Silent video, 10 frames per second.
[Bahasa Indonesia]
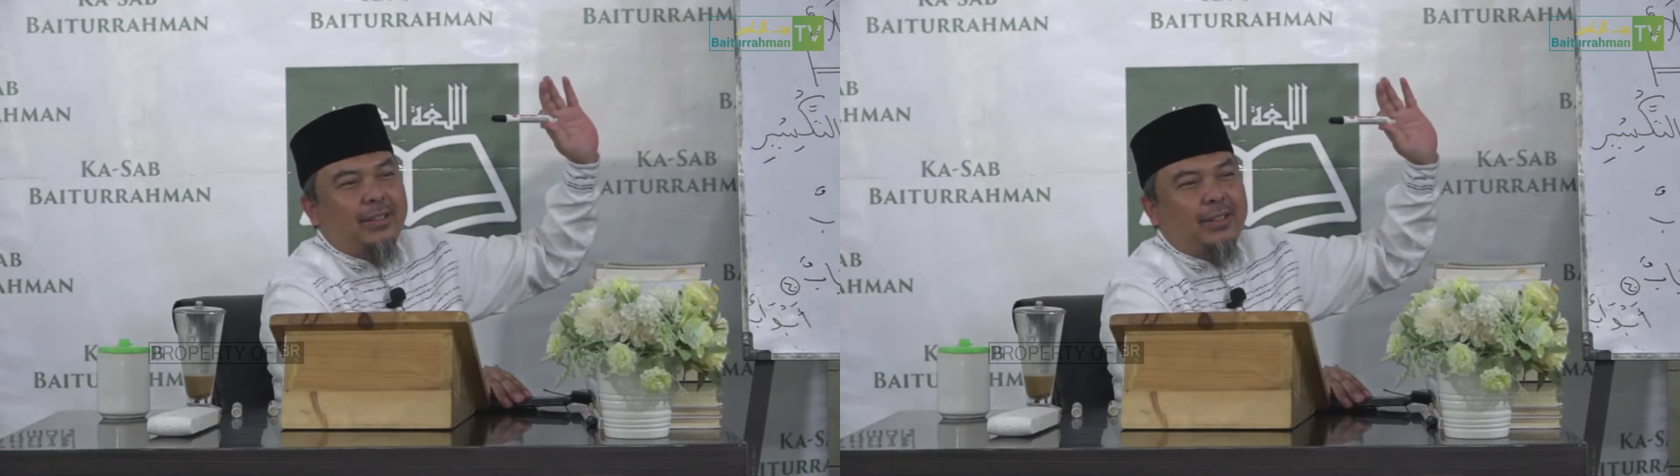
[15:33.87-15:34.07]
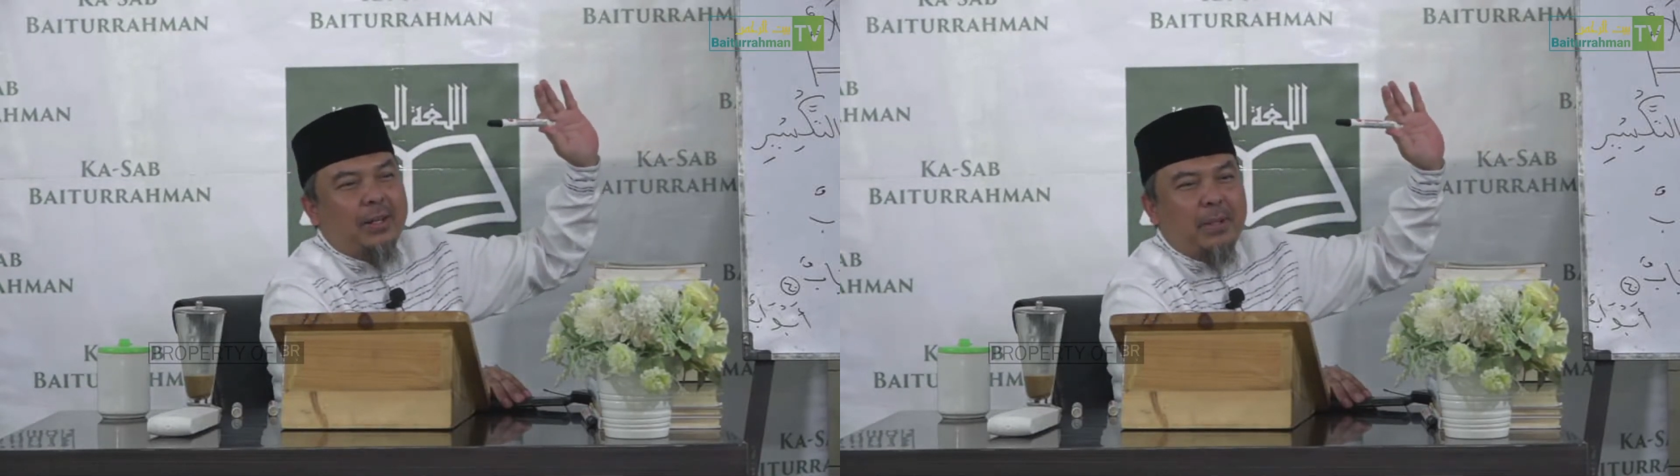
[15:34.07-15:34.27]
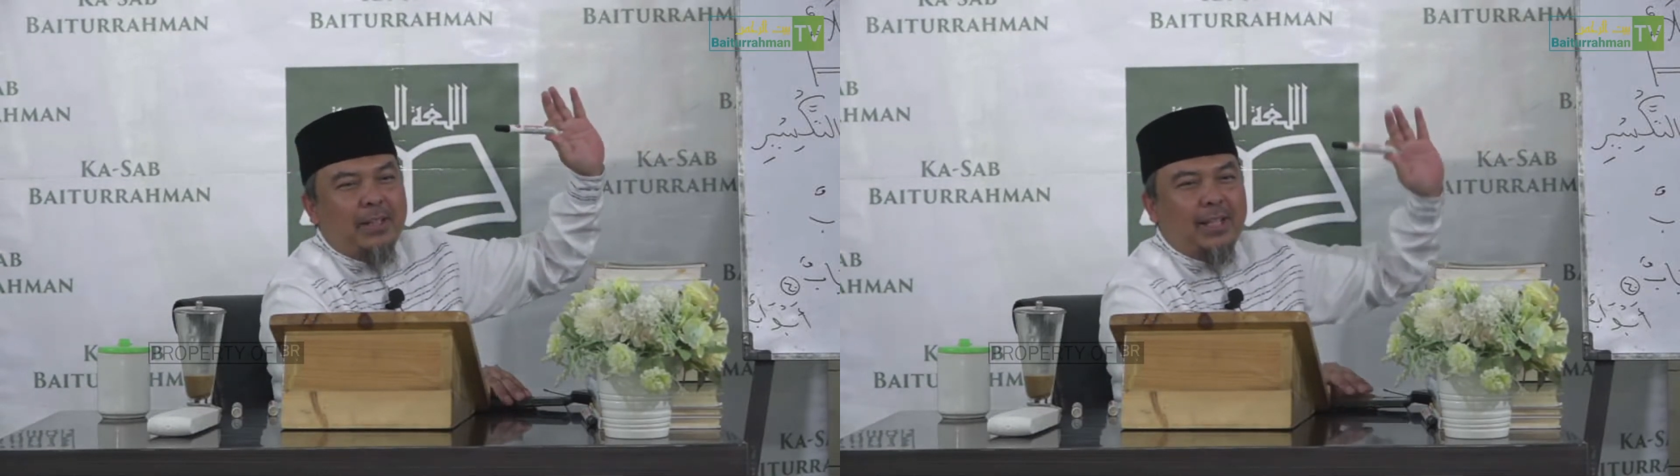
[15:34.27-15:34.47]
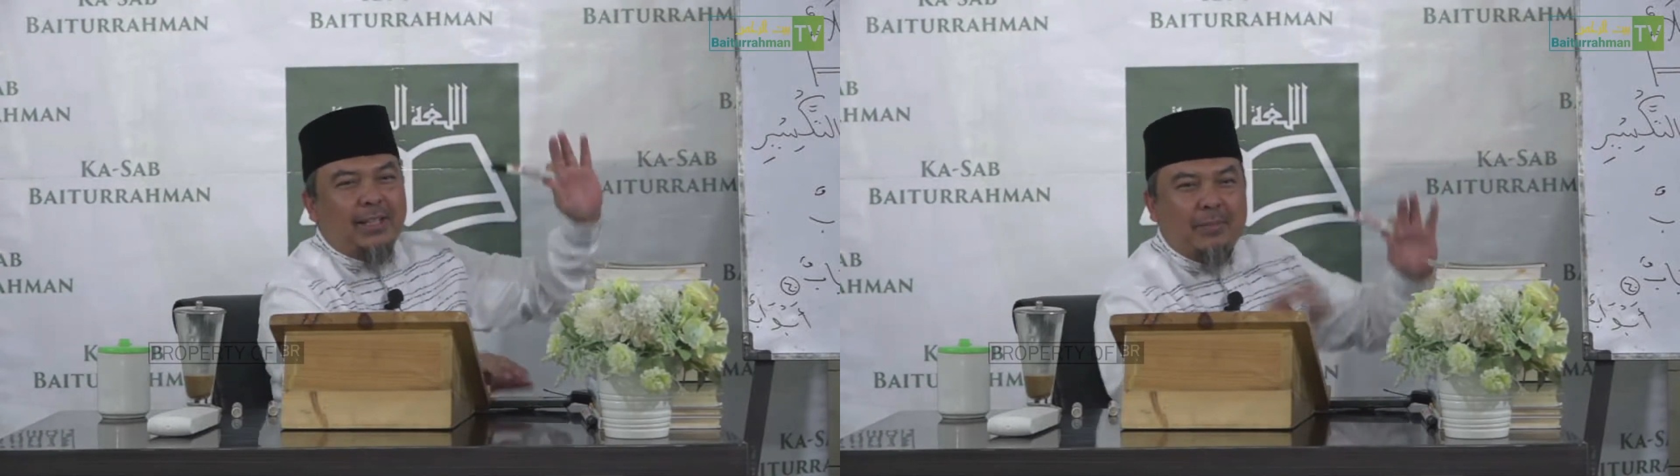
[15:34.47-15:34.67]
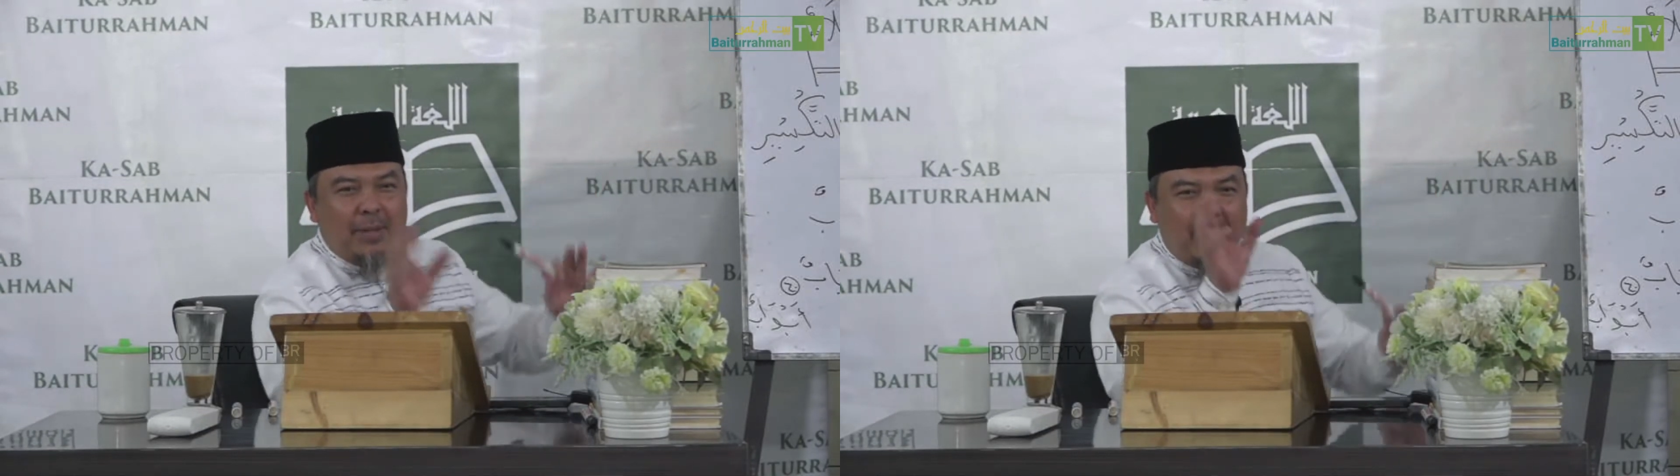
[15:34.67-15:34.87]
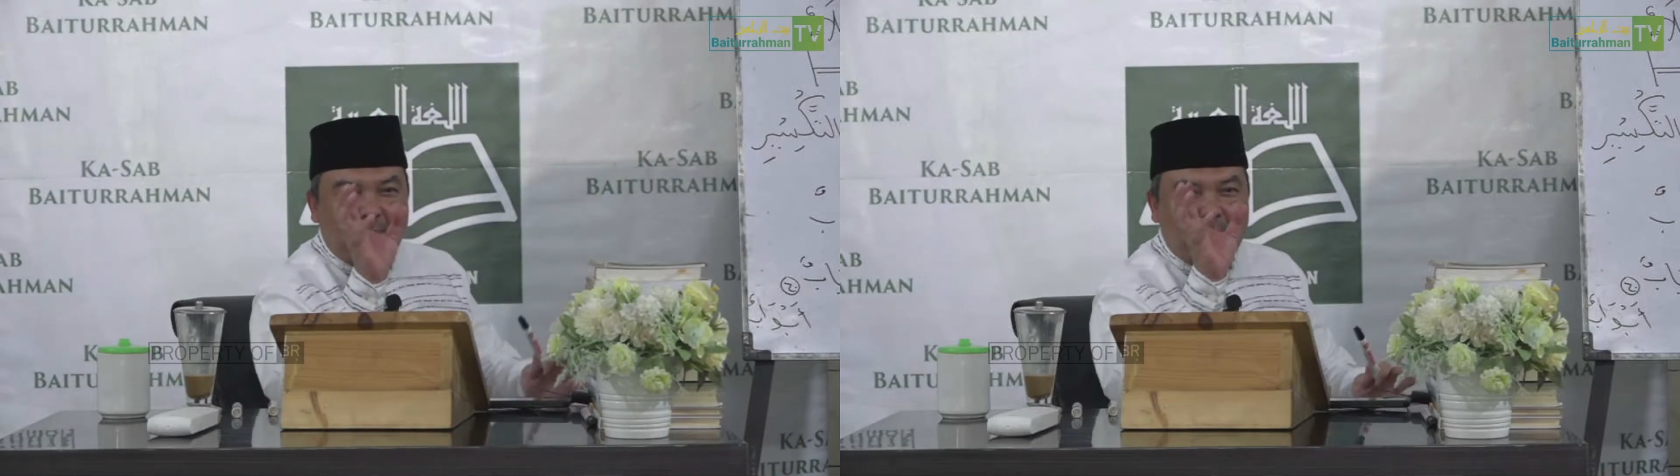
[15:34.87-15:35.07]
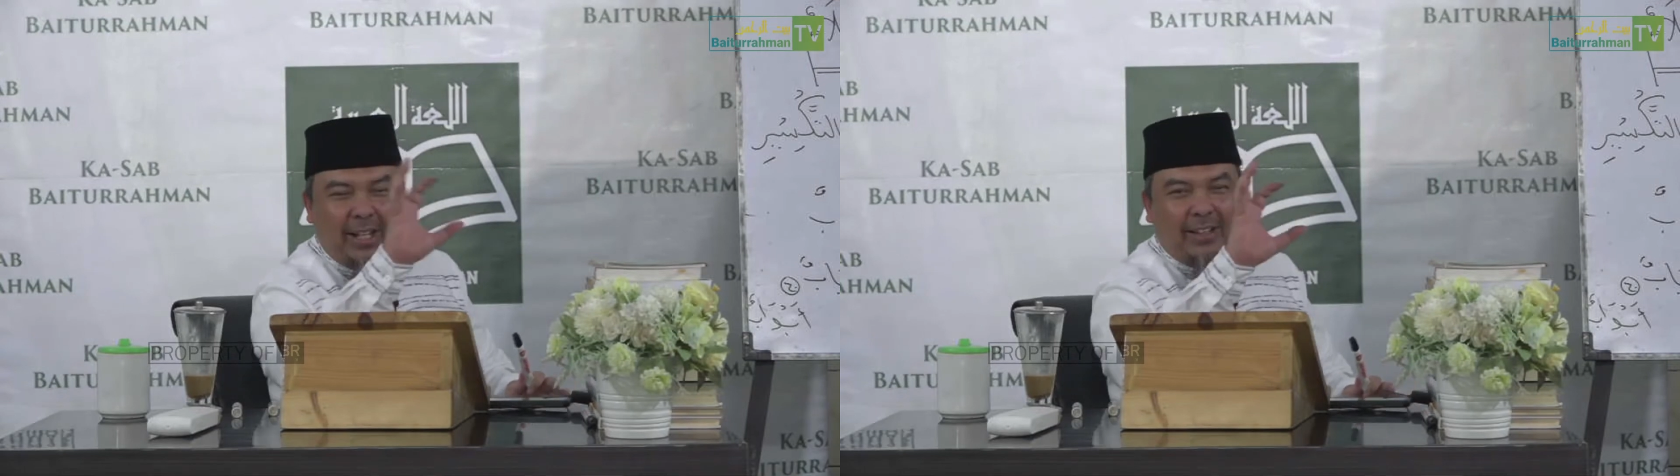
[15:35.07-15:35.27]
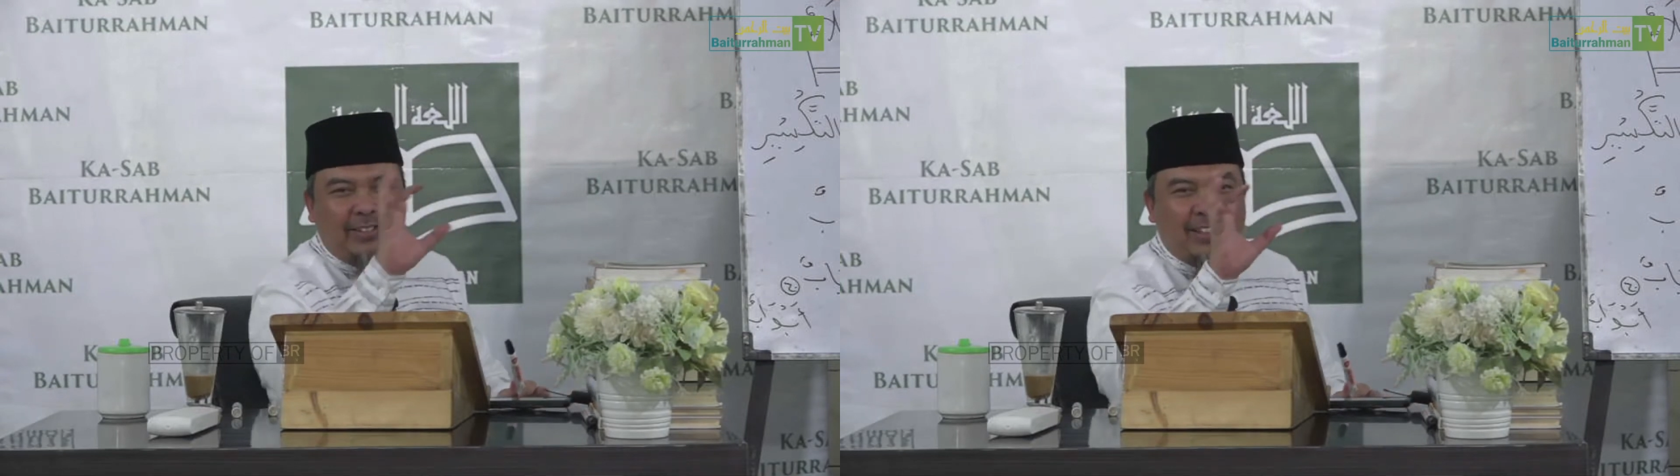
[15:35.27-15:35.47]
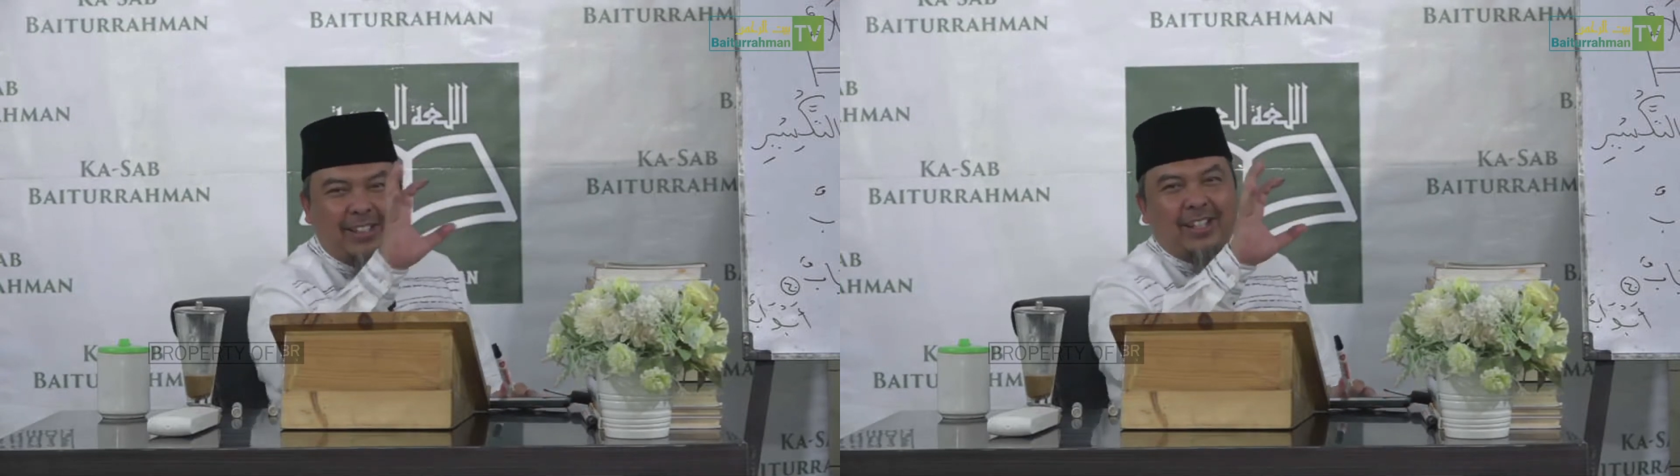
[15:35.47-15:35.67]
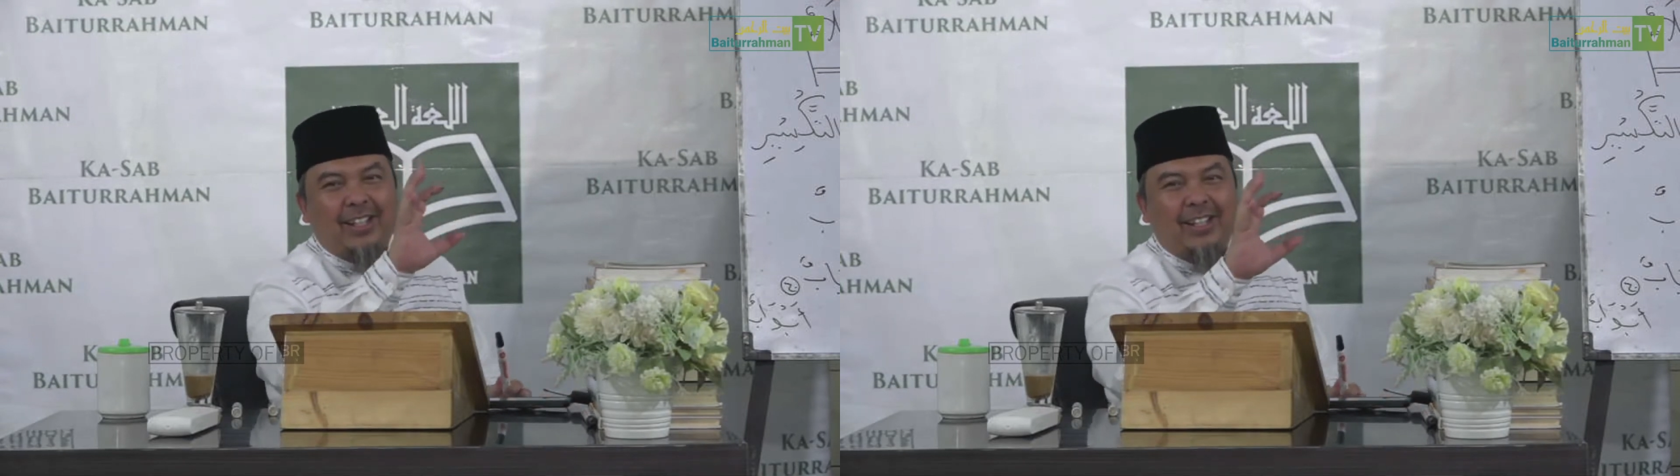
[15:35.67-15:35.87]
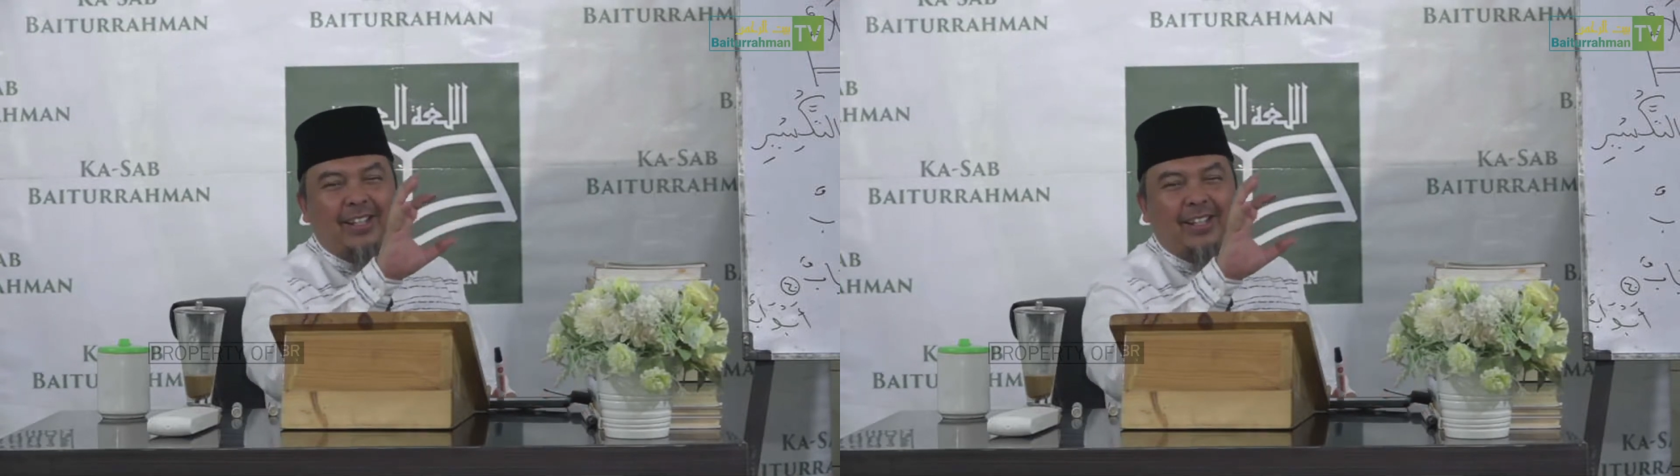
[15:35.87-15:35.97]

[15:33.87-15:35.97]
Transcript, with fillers: jama taksir mah begitu saja